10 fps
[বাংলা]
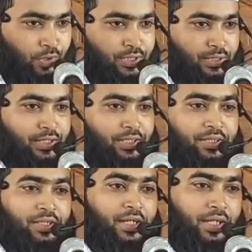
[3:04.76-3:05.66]
করেছি
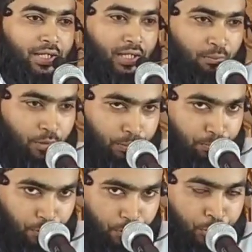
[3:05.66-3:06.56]
কেয়ামত
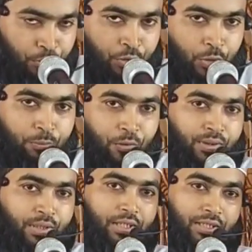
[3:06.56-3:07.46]
পর্যন্ত
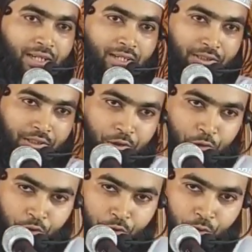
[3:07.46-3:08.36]
প্রত্যেকটা হাজির
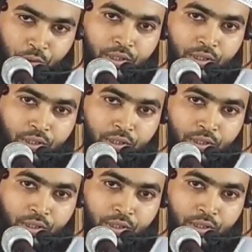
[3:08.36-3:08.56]
জন্য